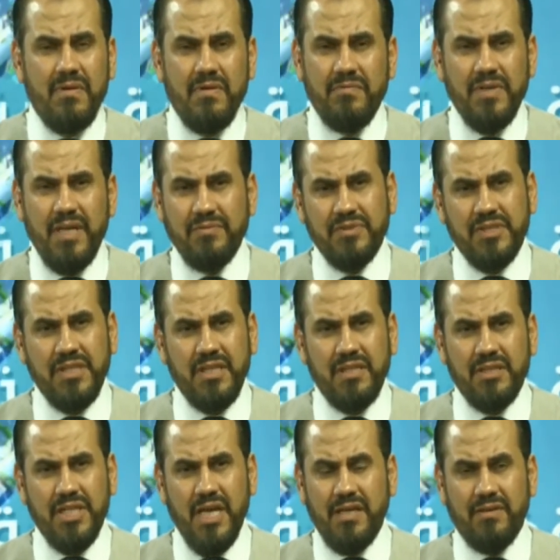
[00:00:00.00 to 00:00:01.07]
في نفسه
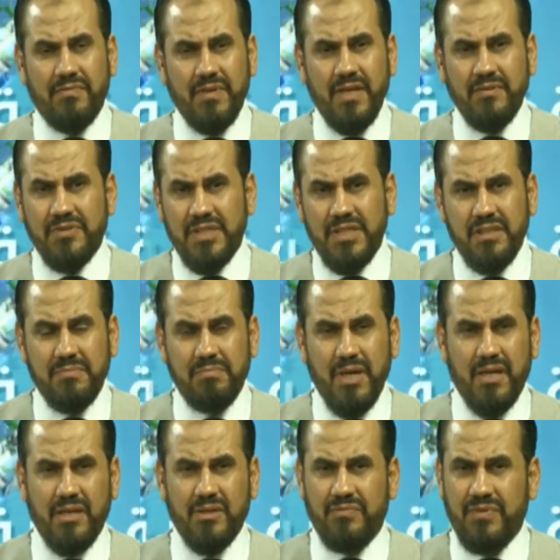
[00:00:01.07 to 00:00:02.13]
شيء في نفسه
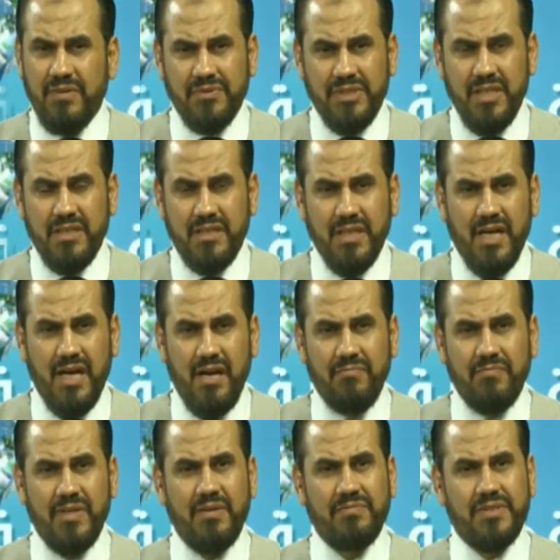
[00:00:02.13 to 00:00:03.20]
برض في نفسه انتقام
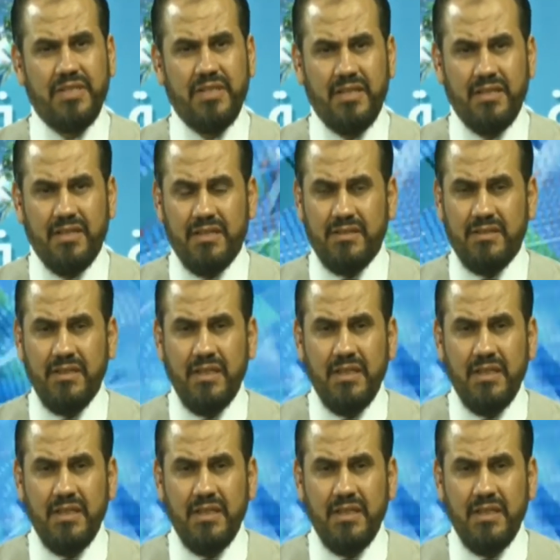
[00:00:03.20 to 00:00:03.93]
في نفسه حقد